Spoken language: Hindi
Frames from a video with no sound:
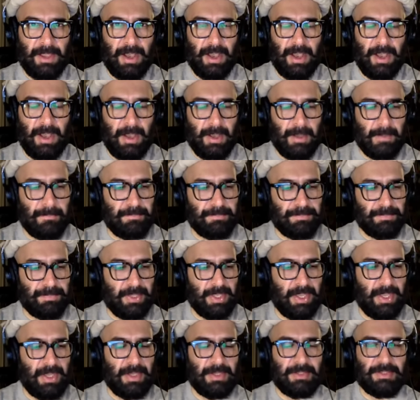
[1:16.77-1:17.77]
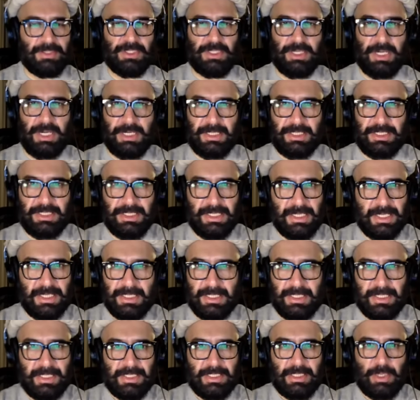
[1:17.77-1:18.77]
स्टेट um, uh, किया
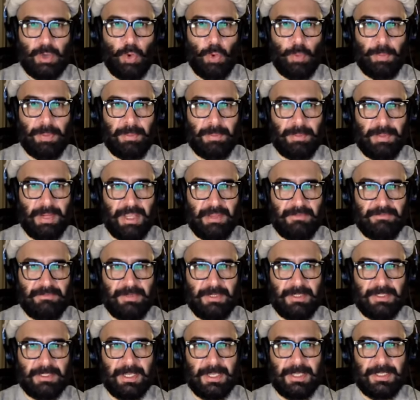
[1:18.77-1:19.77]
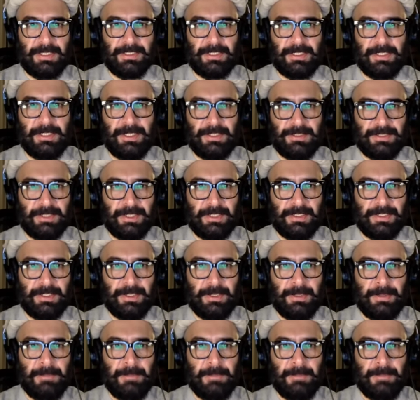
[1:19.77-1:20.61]
कि ओपन प्लेइंग फील्ड कहीं से नजर